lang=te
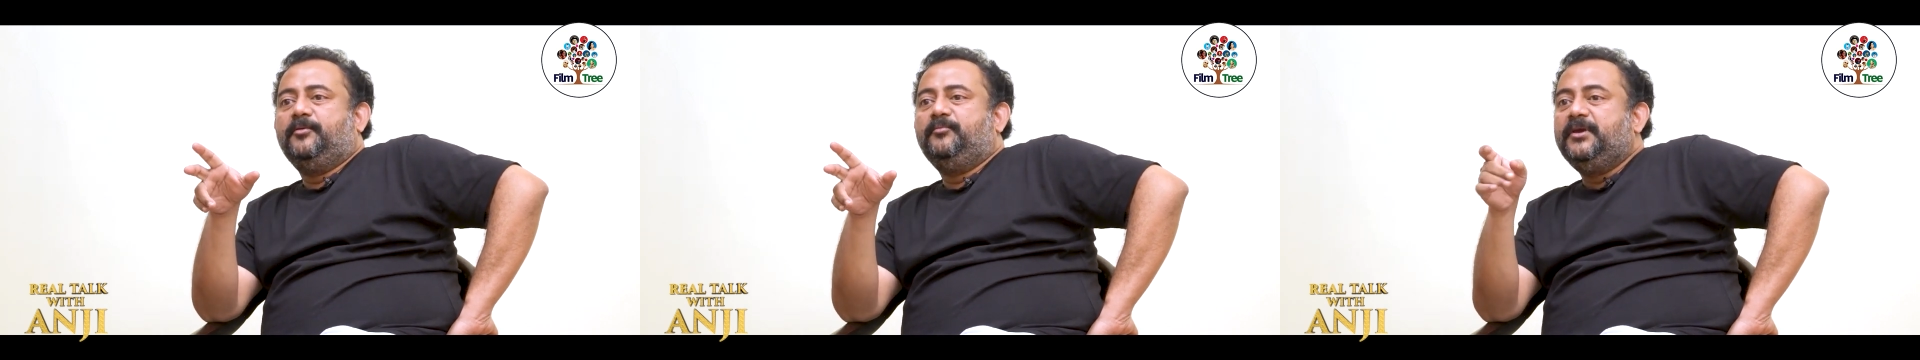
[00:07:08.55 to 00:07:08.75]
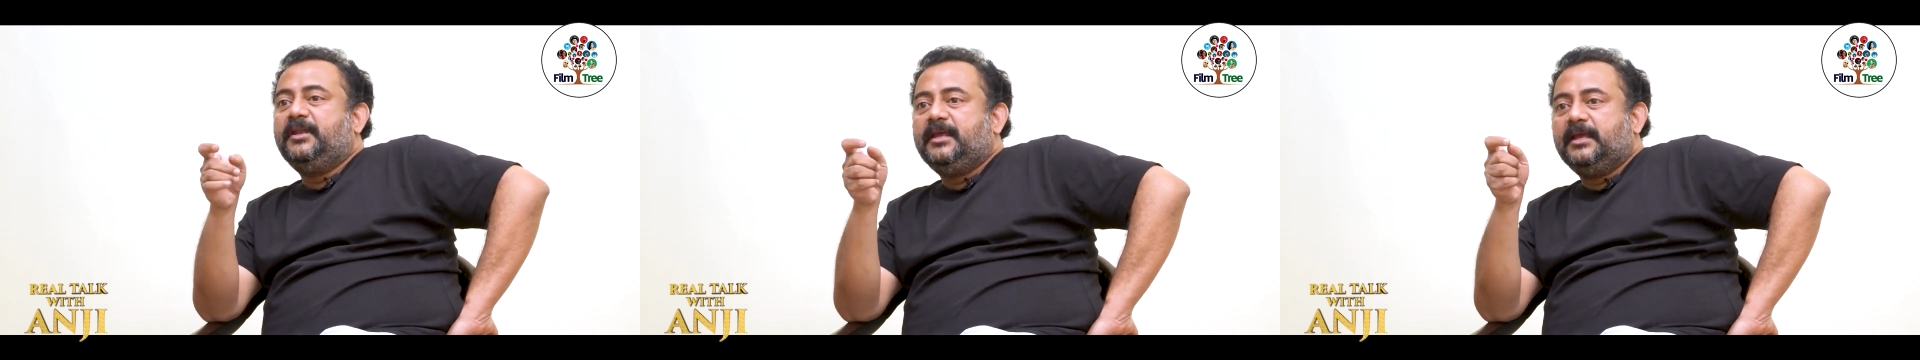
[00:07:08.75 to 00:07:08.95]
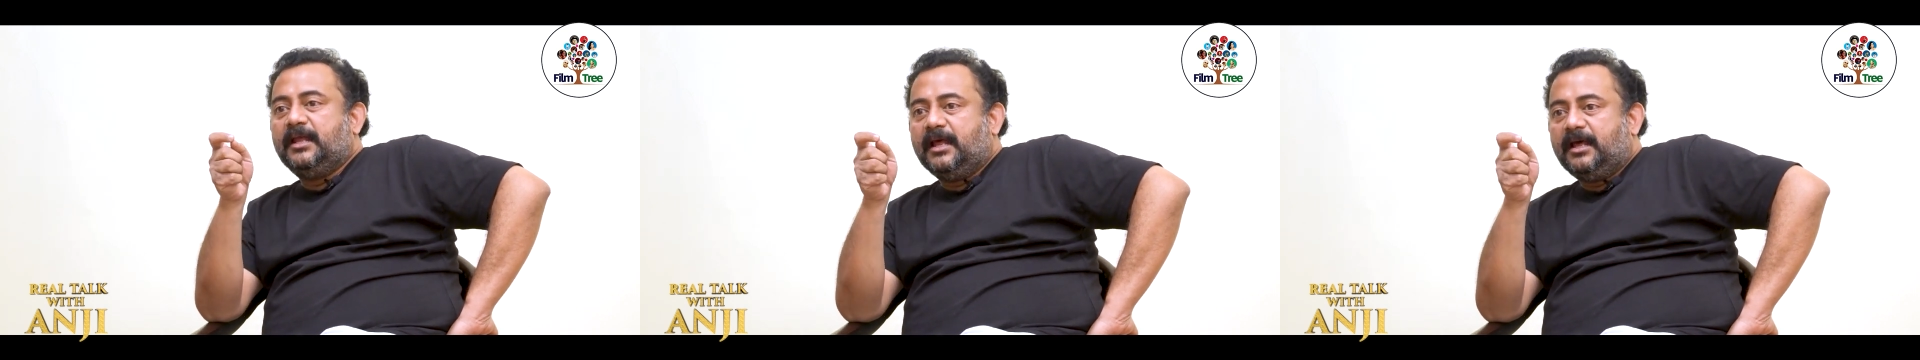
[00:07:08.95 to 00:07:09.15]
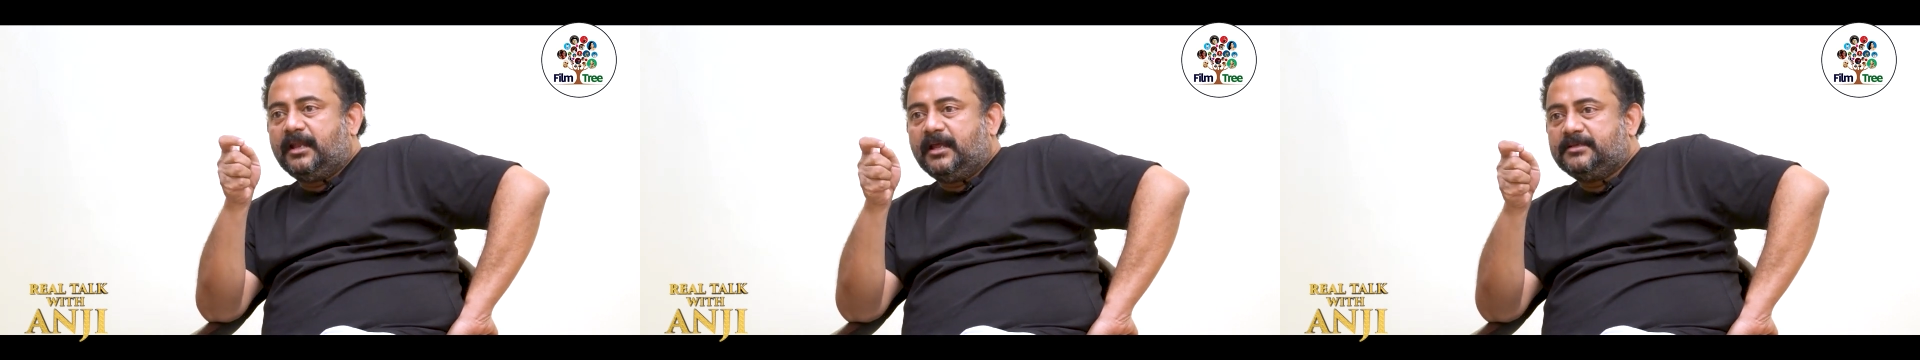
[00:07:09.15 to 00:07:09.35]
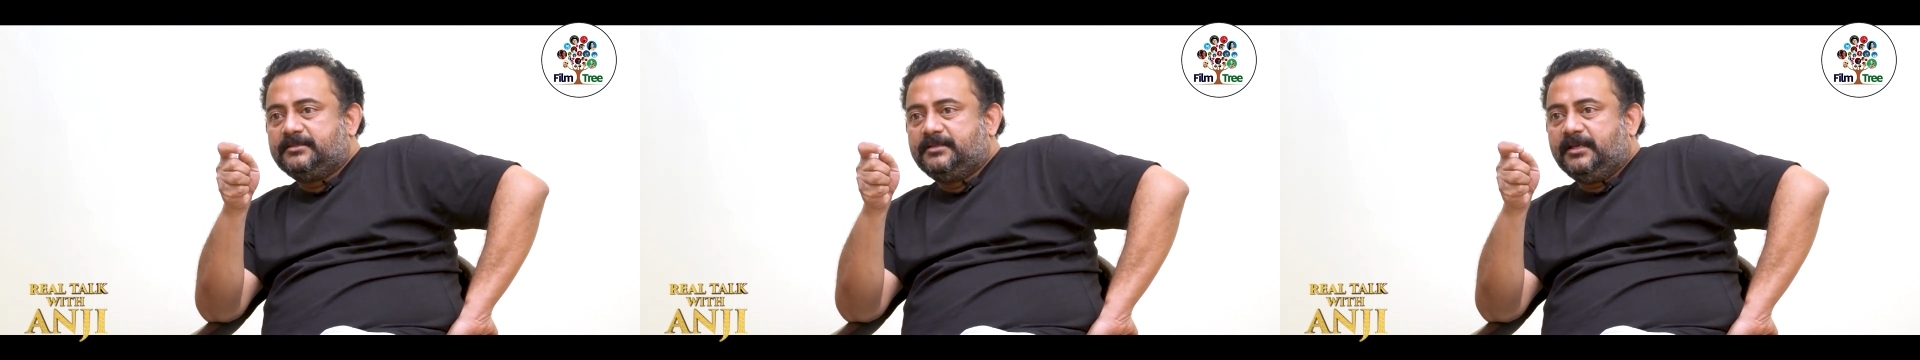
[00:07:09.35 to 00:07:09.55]
మీరు ఎలా
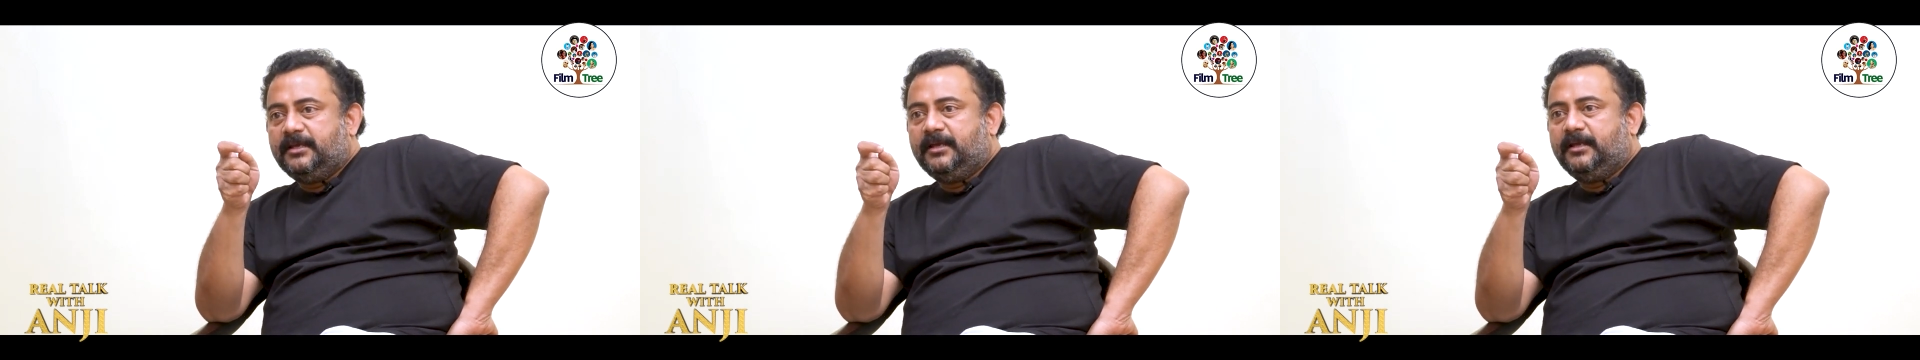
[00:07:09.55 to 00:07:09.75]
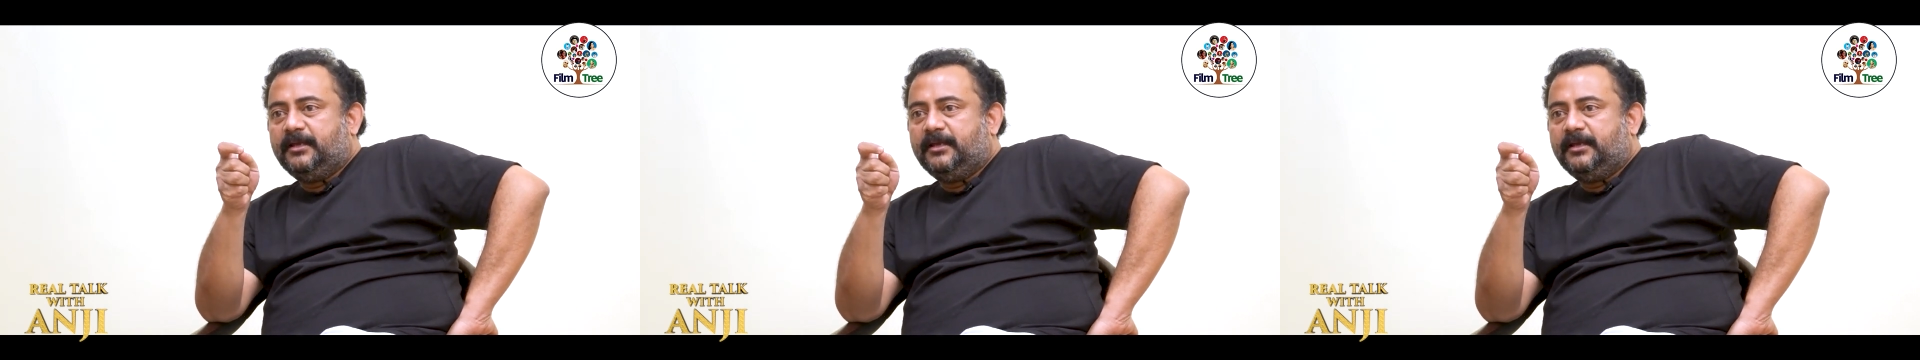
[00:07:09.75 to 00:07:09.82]
రాస్తే